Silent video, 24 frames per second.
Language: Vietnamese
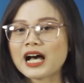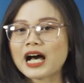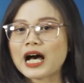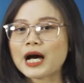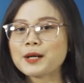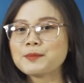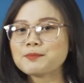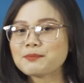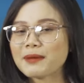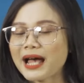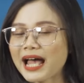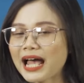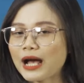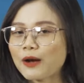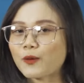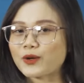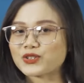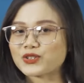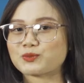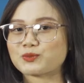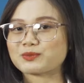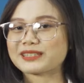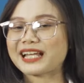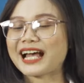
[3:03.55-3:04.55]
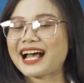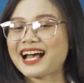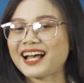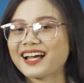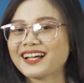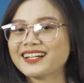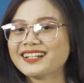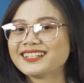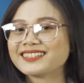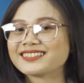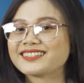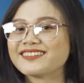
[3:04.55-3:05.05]
Âm A chúng ta
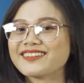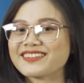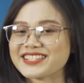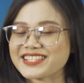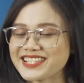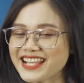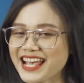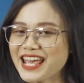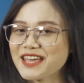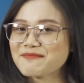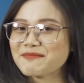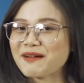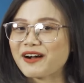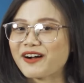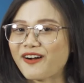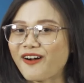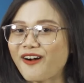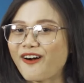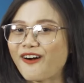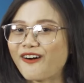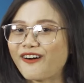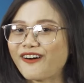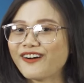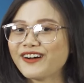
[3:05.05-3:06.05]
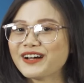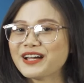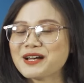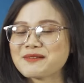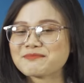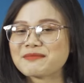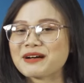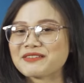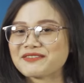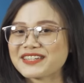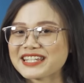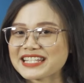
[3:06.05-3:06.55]
tưởng dễ mà khó
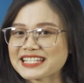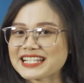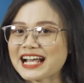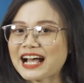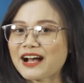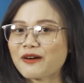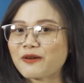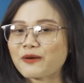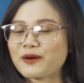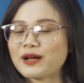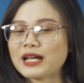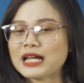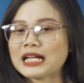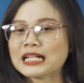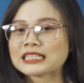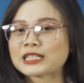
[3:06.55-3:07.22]
Bởi vì sao?